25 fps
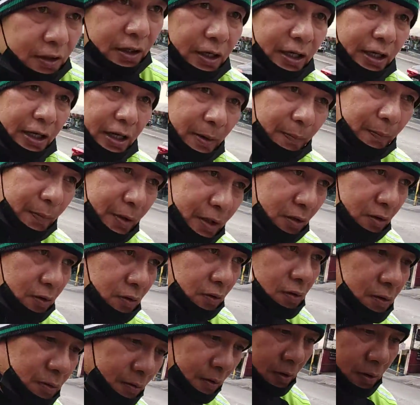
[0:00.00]
hirap din
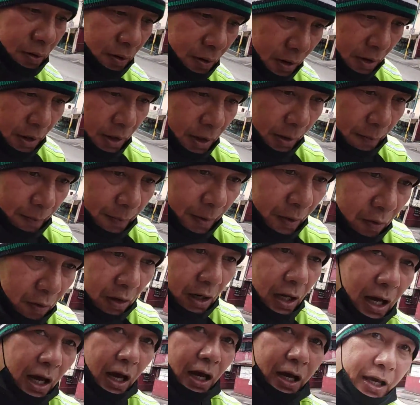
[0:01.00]
to pero
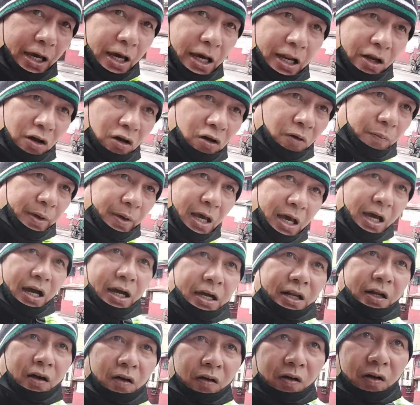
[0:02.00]
nakakayanan ko, may
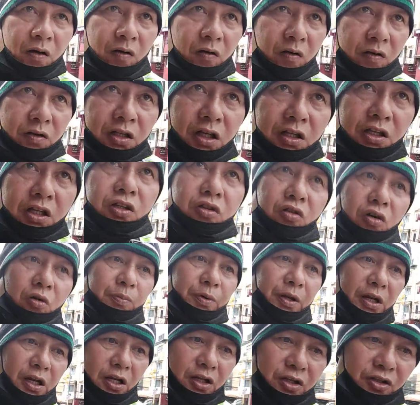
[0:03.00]
hangin ako ng konti dito ko
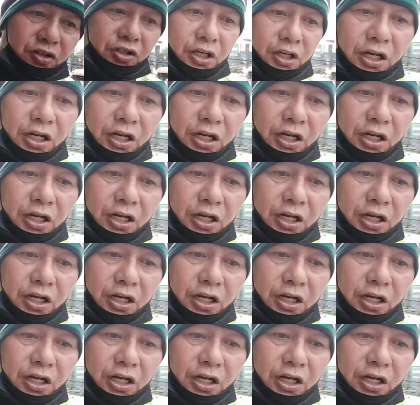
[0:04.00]
binili yung